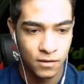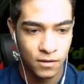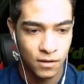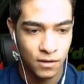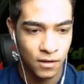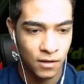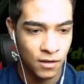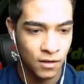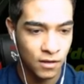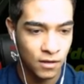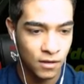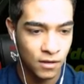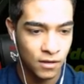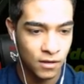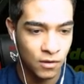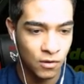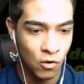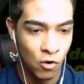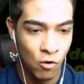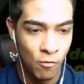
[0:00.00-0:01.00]
Ee,
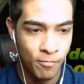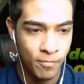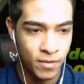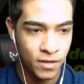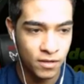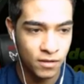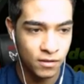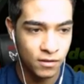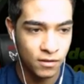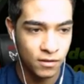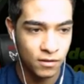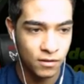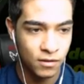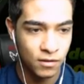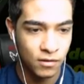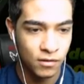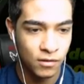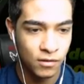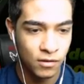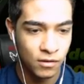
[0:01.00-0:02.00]
10 bin.
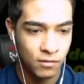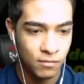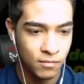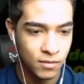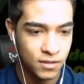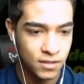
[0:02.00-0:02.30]
Bir